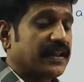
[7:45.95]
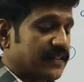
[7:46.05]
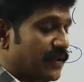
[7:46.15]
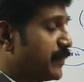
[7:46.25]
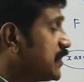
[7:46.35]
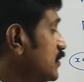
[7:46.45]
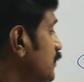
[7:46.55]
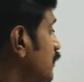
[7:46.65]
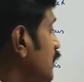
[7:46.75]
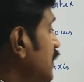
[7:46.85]
டென்த்தில்
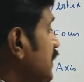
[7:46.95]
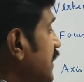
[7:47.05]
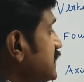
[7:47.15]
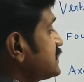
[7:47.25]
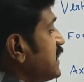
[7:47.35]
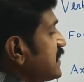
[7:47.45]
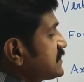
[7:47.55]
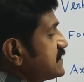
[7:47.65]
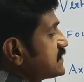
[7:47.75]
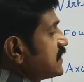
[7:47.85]
பார்த்துருப்போம் எக்ஸ்
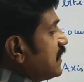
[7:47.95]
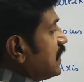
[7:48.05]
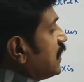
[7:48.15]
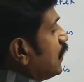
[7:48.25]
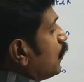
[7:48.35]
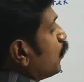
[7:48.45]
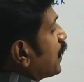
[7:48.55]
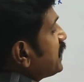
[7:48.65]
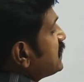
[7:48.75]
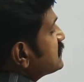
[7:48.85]
ஆக்சிஸ்னால்
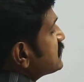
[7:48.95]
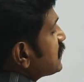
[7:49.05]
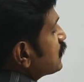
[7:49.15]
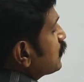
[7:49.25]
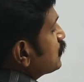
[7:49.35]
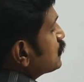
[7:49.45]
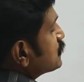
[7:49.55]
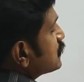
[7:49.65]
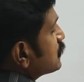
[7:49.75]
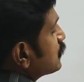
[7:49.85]
ஒய் இஸ் ஈக்குவல் டு
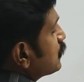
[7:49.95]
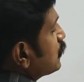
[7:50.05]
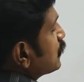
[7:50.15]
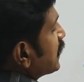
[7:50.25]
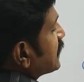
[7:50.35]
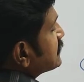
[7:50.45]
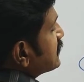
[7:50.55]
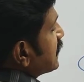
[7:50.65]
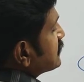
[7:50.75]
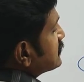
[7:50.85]
ஜீரோ
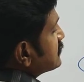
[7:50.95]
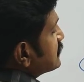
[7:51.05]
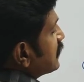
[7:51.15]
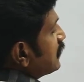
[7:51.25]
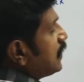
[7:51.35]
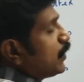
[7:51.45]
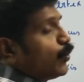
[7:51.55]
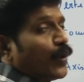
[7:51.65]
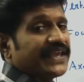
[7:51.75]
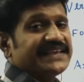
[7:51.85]
எக்ஸ் ஆக்சிஸ்னால்
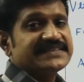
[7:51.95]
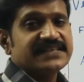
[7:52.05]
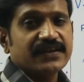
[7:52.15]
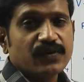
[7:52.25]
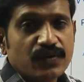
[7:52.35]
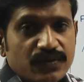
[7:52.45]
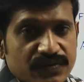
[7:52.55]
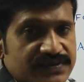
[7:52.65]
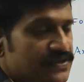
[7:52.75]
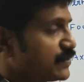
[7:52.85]
ஒய் இஸ் ஈக்குவல்
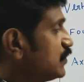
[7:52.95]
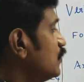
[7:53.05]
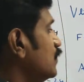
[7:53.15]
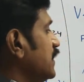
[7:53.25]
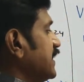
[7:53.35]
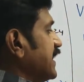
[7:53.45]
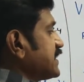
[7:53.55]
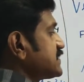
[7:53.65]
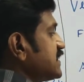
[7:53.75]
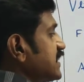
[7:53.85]
டு ஜீரோ
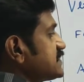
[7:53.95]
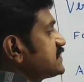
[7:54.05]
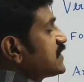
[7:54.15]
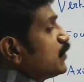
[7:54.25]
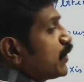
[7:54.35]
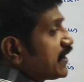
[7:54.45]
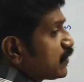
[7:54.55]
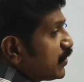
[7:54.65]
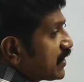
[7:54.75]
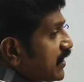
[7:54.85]
எக்ஸ் ஆக்சிஸில்
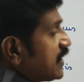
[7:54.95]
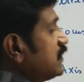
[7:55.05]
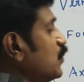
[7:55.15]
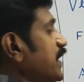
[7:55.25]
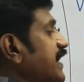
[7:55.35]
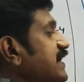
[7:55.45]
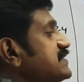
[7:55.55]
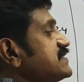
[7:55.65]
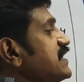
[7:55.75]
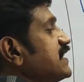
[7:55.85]
ஒய்க்கு உயிர் கிடையாது ஒய்
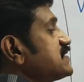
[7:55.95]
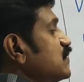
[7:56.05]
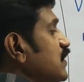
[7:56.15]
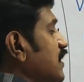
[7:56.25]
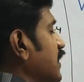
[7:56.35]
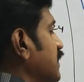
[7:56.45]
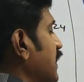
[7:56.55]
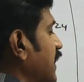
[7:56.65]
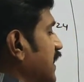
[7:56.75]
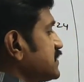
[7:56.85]
ஆக்சிஸில் எக்ஸுக்கு உயிர் கிடையாது
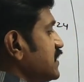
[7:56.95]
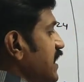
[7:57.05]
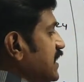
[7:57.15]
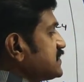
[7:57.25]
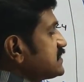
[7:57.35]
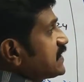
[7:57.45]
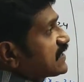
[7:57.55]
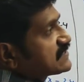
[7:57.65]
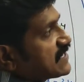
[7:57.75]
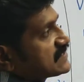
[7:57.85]
ஆக்சுவலாக
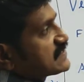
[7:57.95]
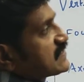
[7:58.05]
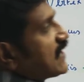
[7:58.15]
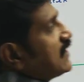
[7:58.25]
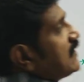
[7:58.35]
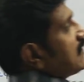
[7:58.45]
ஆக்சிஸ்னால் எக்ஸ் ஆக்சிஸ் தான்